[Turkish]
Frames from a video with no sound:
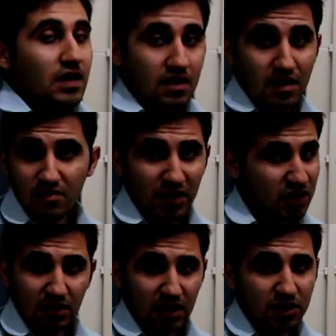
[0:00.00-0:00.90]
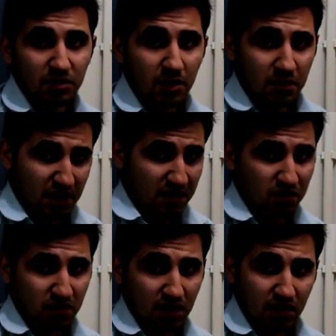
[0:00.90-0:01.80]
Sizden başlayayım direkt. Hiçbir bakmaya gerek
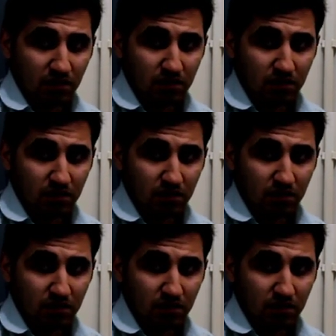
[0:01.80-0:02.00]
yok ya. Tamam.